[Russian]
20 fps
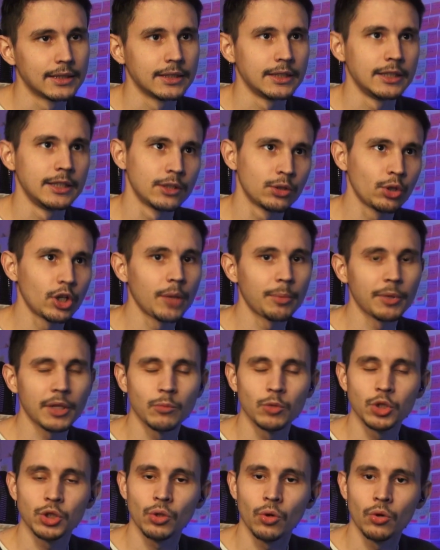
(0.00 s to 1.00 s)
не только
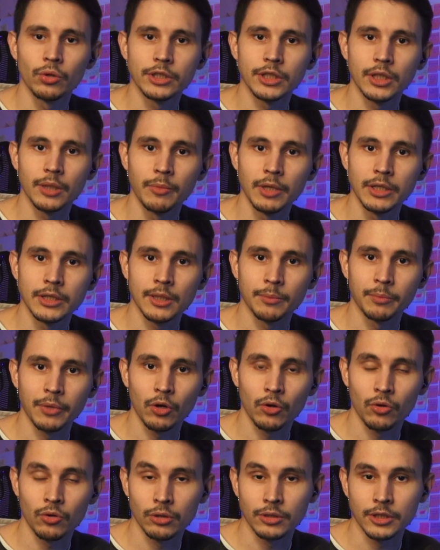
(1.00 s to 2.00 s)
потому, что он стремится
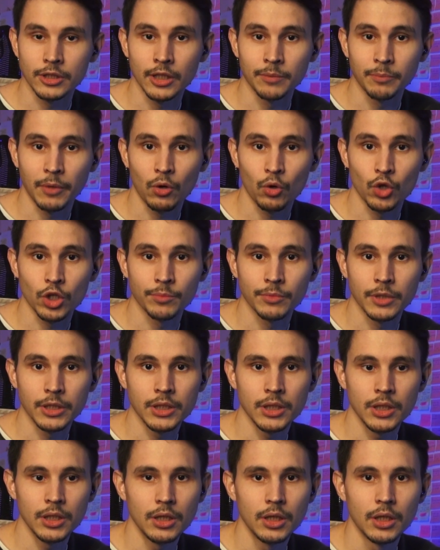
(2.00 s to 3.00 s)
похо- стать похожим на
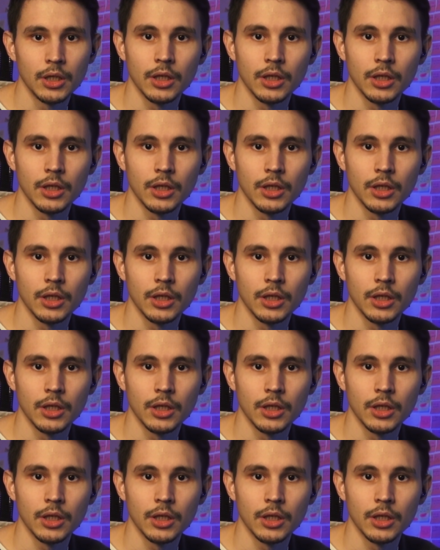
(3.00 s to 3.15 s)
C,